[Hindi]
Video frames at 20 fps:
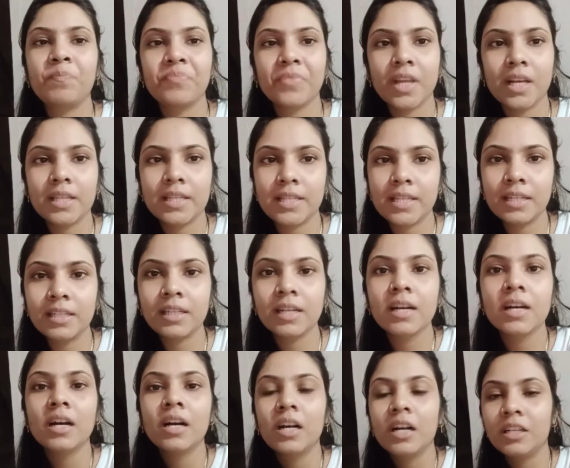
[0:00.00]
इट्स इट
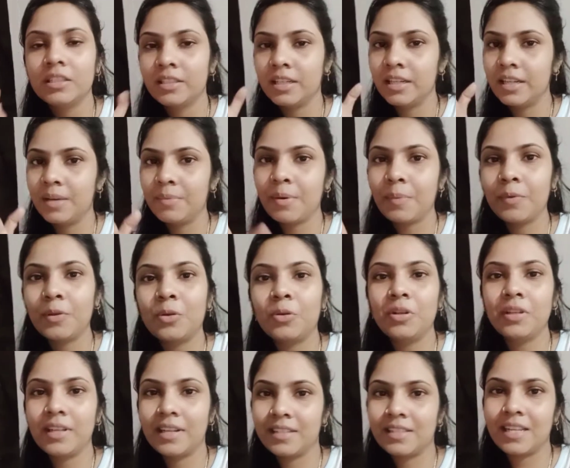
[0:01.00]
चलिए मैं अभी
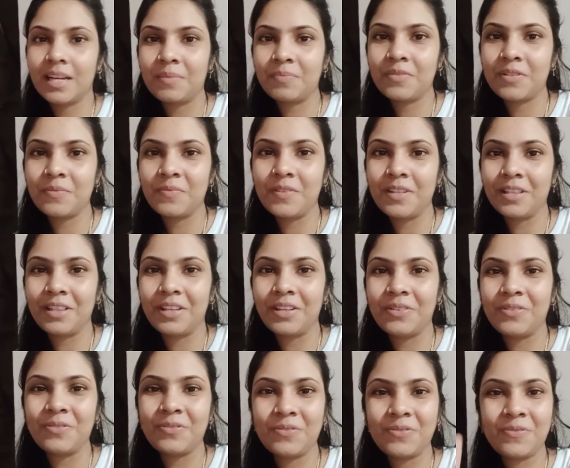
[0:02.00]
थोड़ी देर से आपसे मिलती
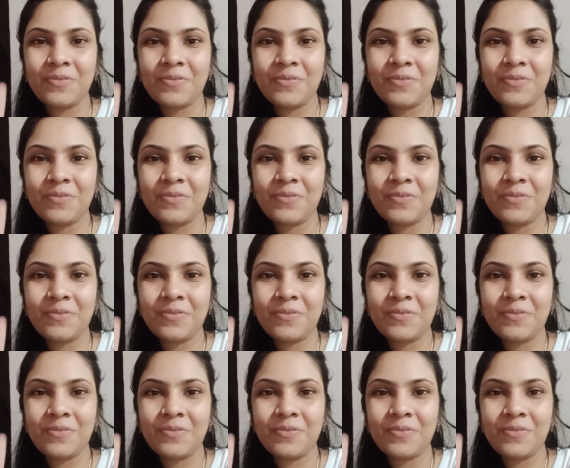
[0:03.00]
हूँ